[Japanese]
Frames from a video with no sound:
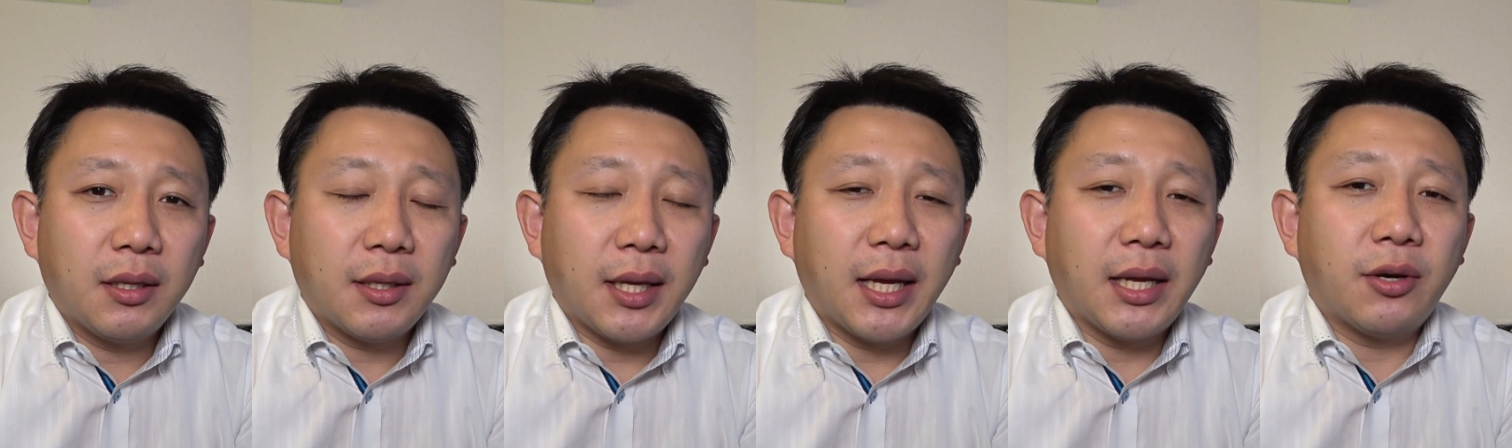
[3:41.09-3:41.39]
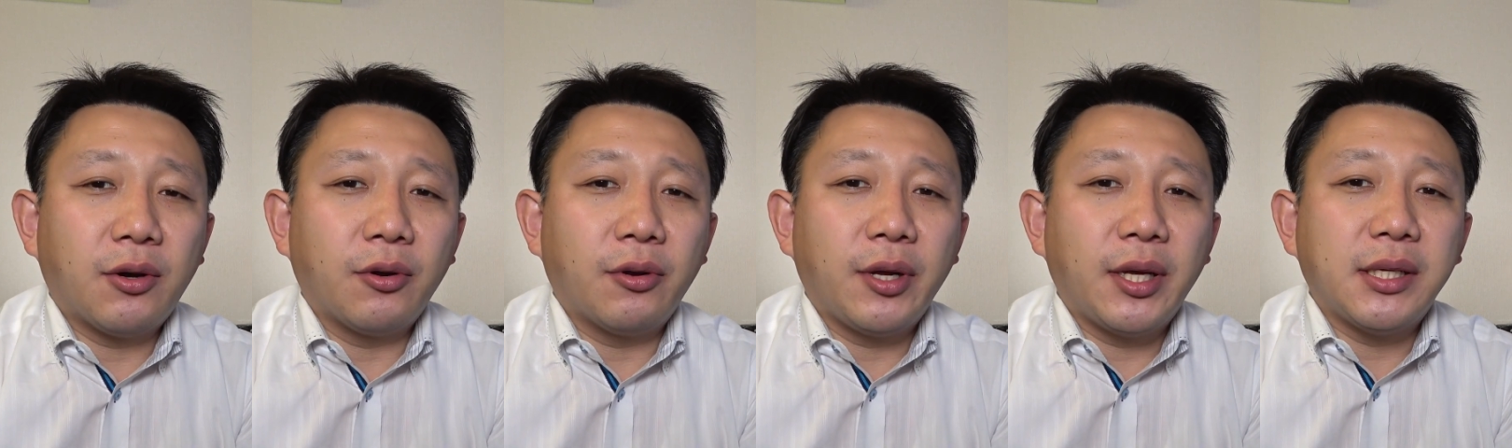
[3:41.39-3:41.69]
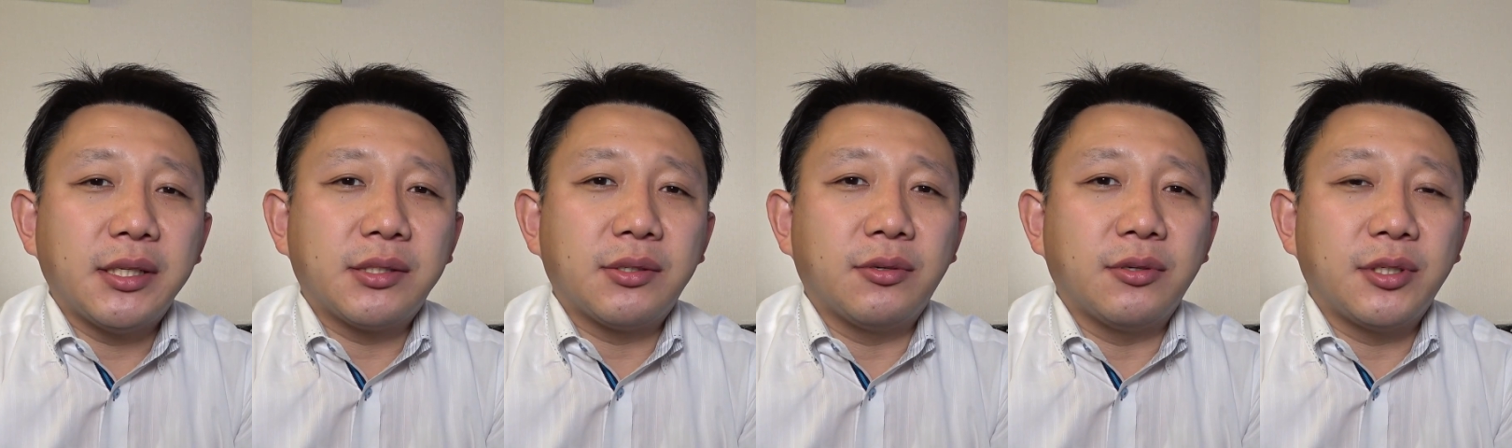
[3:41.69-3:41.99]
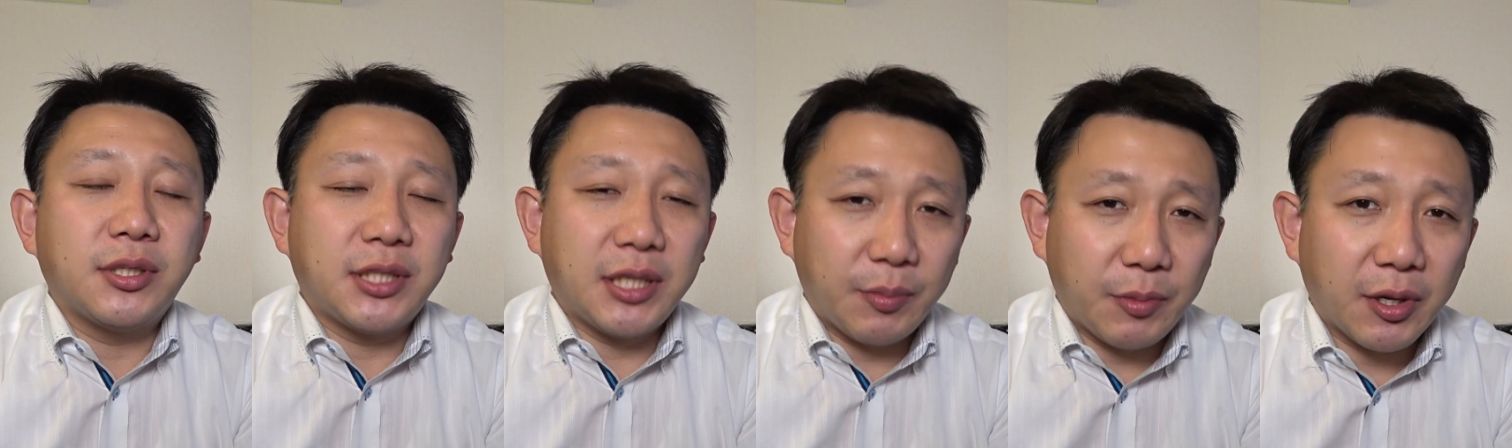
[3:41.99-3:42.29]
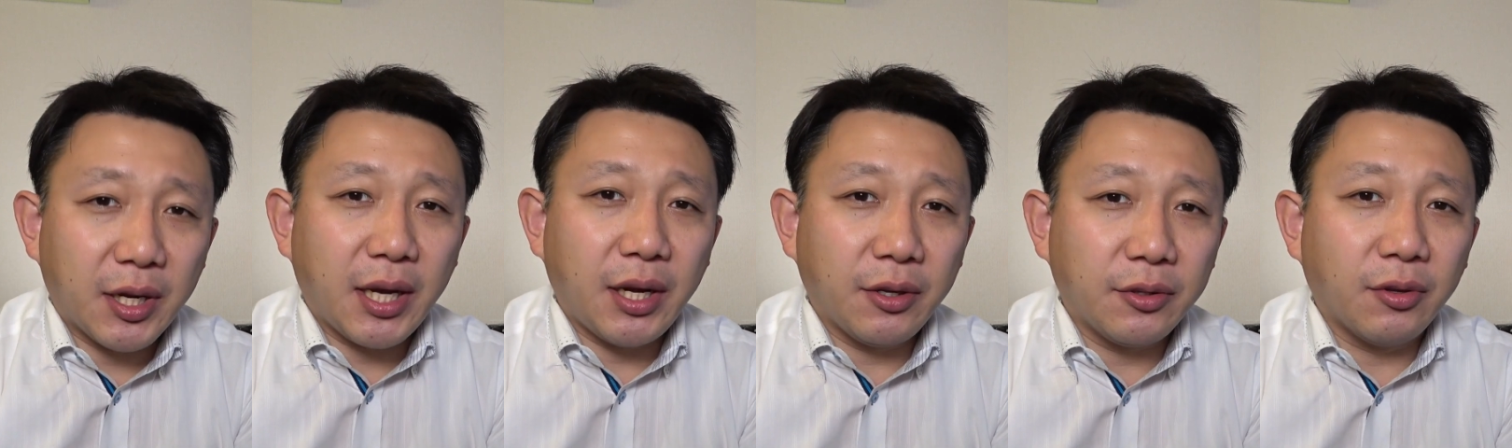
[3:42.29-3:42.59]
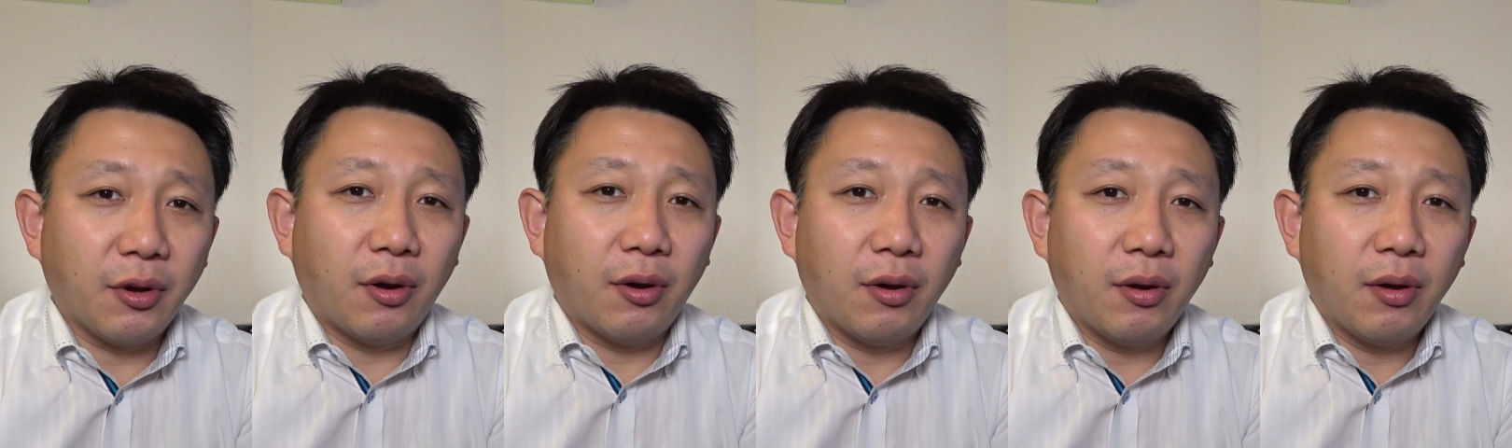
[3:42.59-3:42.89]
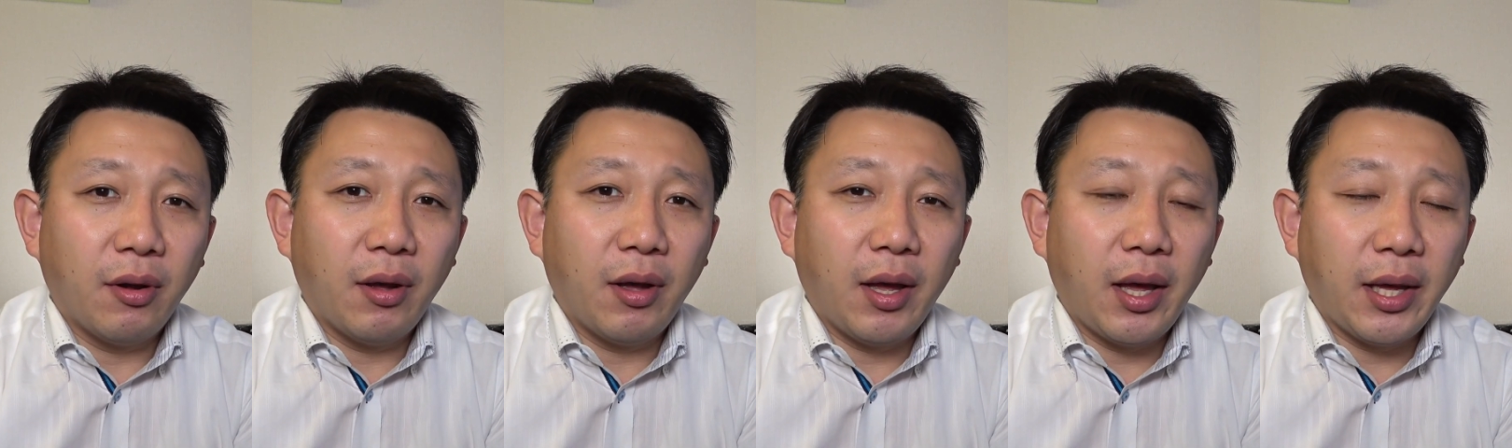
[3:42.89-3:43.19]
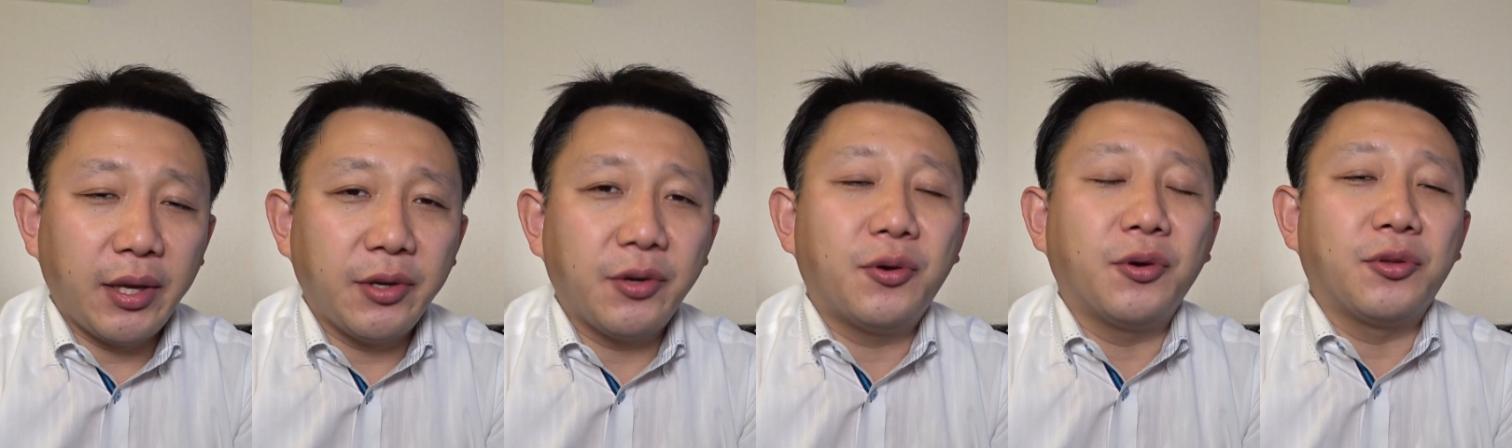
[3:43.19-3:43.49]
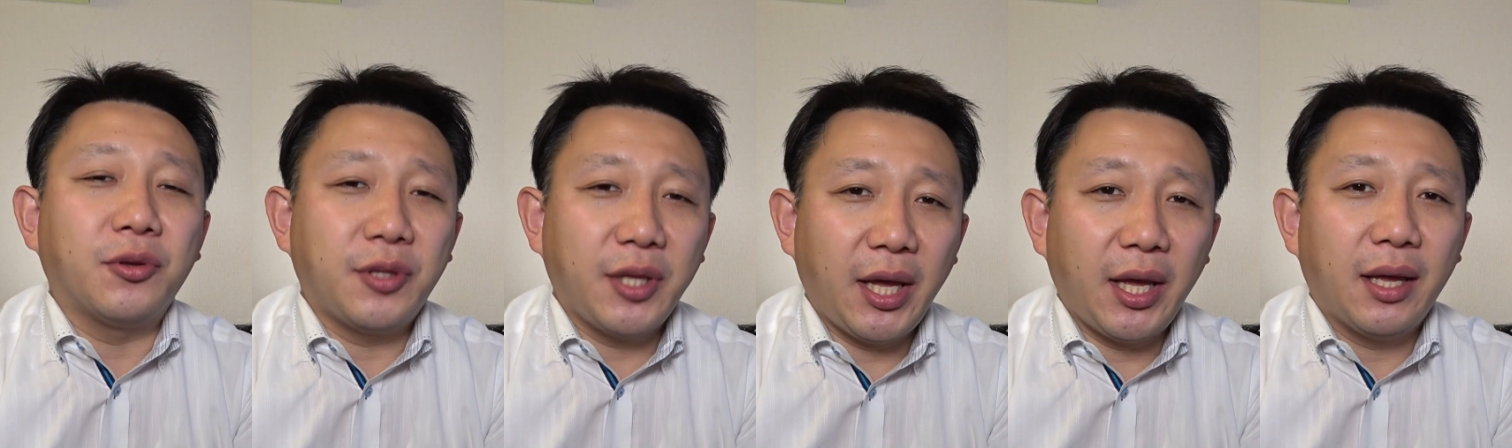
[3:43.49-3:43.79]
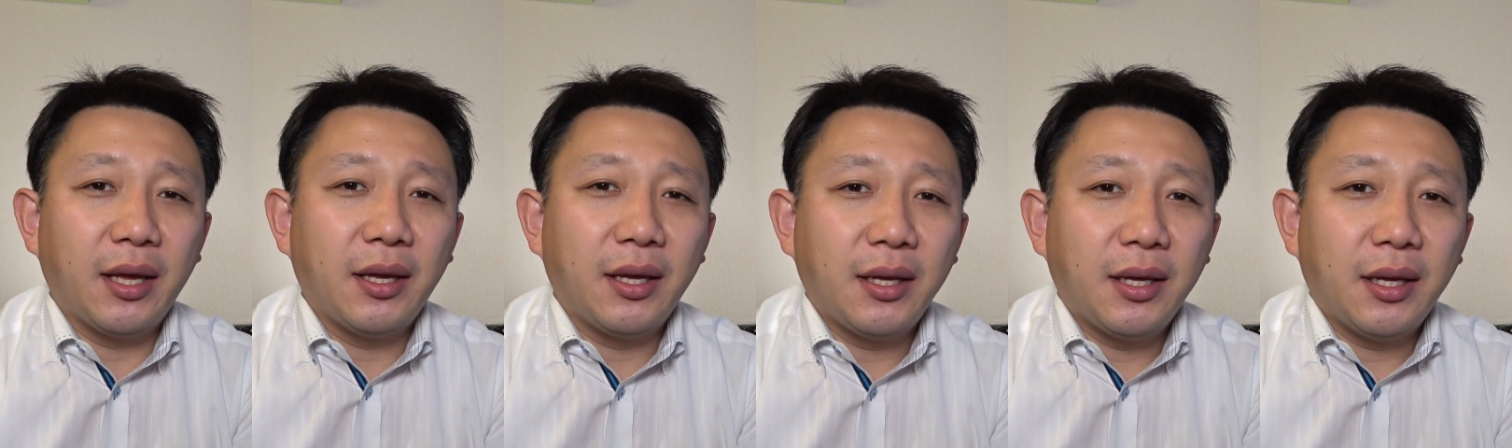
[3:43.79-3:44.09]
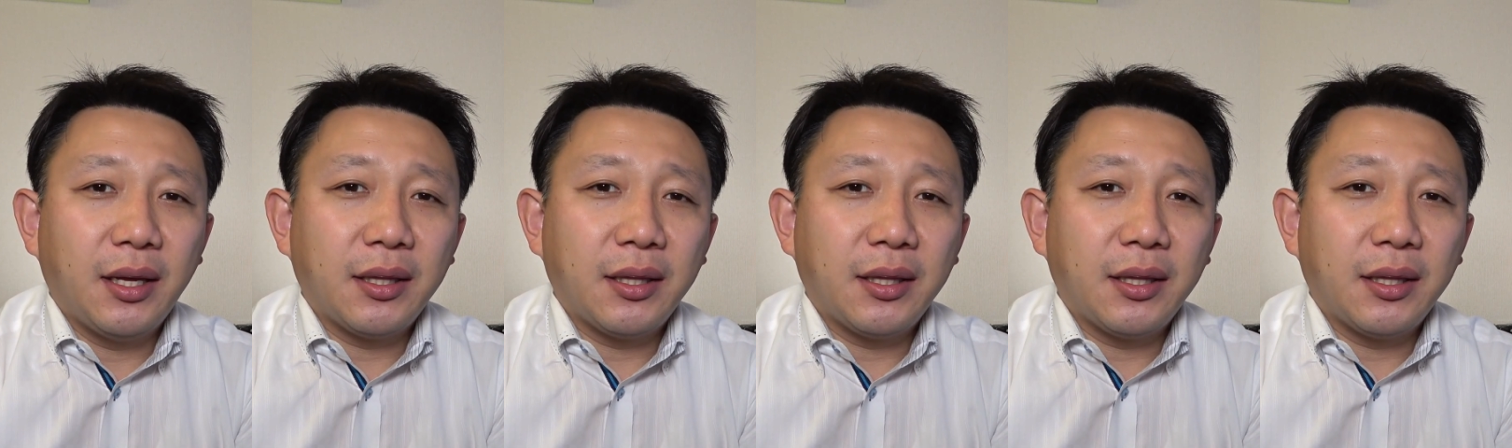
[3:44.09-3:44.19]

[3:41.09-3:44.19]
太鼓の演奏をしてもらえるということで